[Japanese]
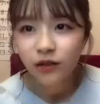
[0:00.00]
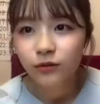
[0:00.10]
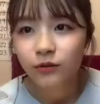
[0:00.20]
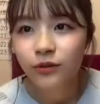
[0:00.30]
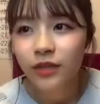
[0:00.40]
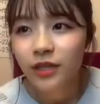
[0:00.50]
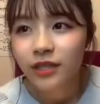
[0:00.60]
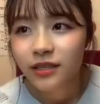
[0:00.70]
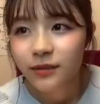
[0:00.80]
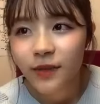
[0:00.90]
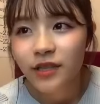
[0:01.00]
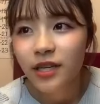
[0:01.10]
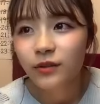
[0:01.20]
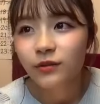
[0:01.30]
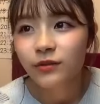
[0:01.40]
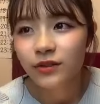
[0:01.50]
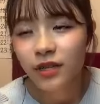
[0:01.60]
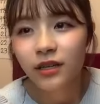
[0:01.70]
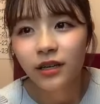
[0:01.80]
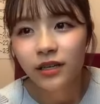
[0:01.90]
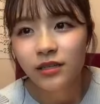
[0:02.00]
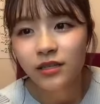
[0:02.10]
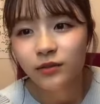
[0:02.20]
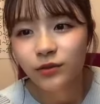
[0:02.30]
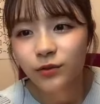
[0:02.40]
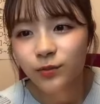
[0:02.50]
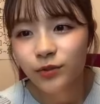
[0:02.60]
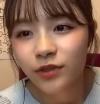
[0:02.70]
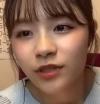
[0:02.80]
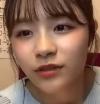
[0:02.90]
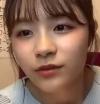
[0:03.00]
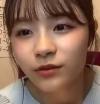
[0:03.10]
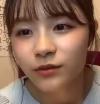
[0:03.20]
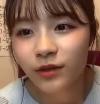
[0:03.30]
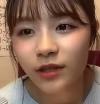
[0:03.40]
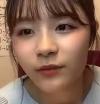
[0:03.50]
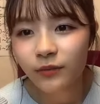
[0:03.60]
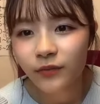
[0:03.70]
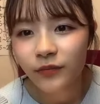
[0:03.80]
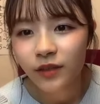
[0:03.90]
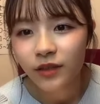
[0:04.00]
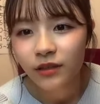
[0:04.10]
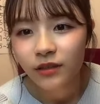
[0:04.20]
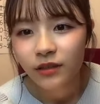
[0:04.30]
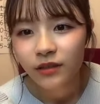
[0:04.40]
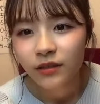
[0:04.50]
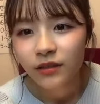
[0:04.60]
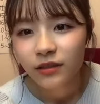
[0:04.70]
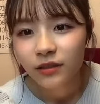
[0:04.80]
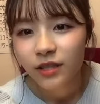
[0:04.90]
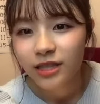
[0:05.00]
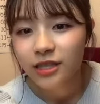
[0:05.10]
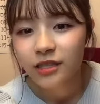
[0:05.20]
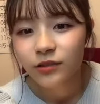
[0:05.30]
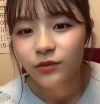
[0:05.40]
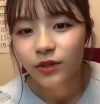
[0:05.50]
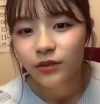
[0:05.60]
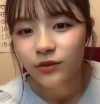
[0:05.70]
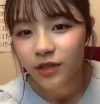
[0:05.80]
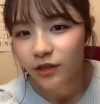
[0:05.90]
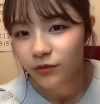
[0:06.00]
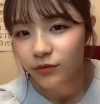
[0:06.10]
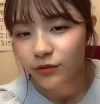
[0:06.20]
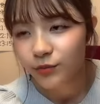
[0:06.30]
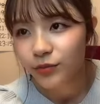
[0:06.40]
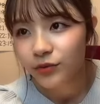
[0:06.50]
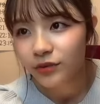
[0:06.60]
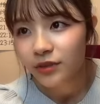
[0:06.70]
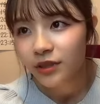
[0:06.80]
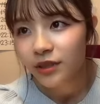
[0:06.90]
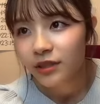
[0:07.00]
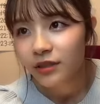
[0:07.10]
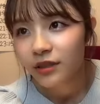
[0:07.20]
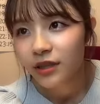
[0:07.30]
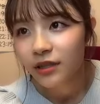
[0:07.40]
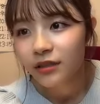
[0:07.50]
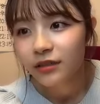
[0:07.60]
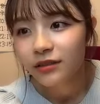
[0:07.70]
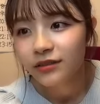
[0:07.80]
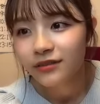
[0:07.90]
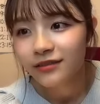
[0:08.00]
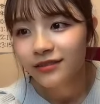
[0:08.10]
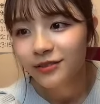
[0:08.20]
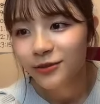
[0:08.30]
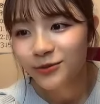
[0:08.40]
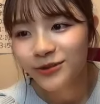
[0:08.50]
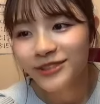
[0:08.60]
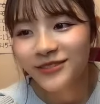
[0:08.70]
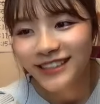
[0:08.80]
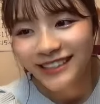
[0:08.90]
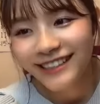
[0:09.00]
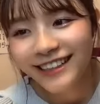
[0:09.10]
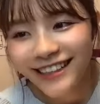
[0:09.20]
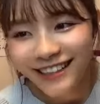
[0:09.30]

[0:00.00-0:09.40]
後の一番最後のさ配信を10分にするのは一日の終わりの最後10分ってどう思いますか